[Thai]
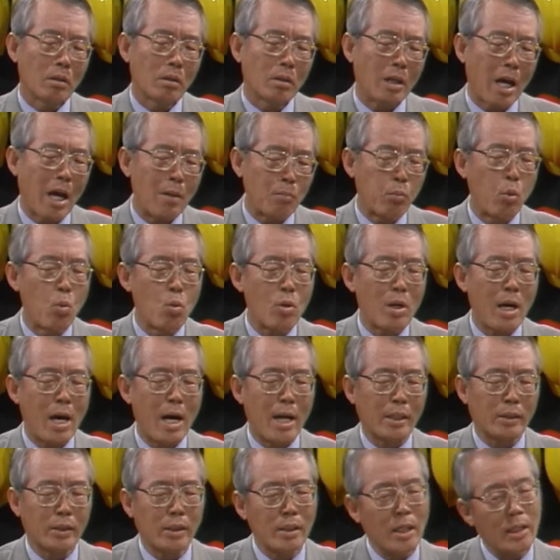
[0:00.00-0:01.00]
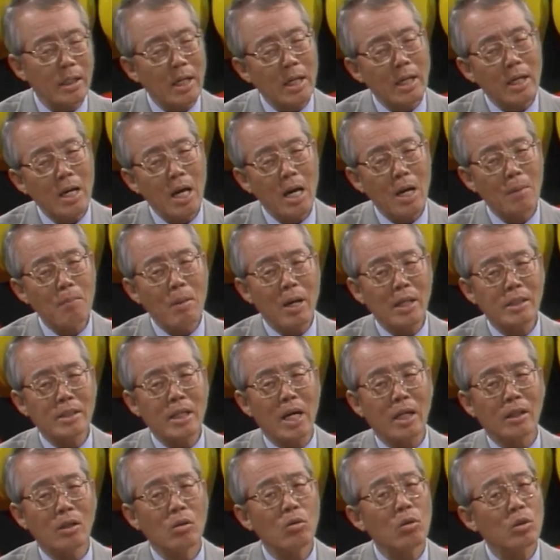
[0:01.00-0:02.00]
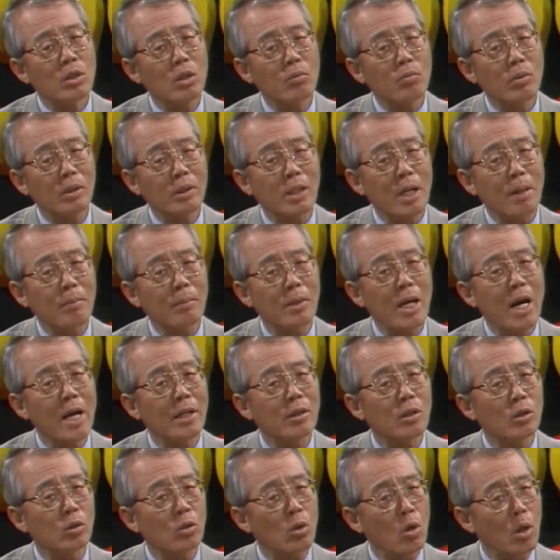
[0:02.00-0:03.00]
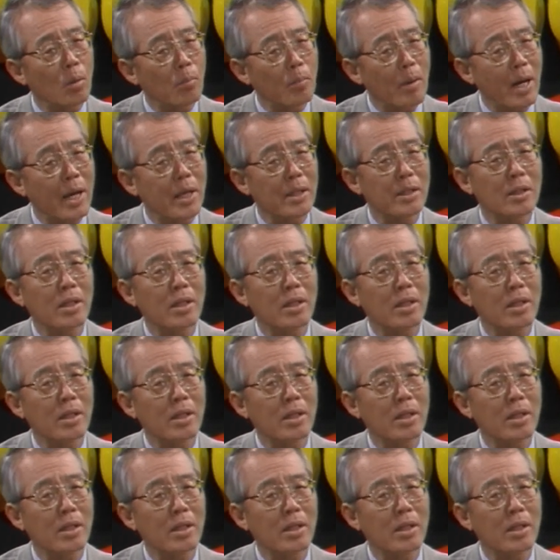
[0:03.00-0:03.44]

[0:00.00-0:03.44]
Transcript: การผูกขาดทางด้านการค้าบางอย่างแล้วเราคิดว่าทำได้เนี่ยต่อไป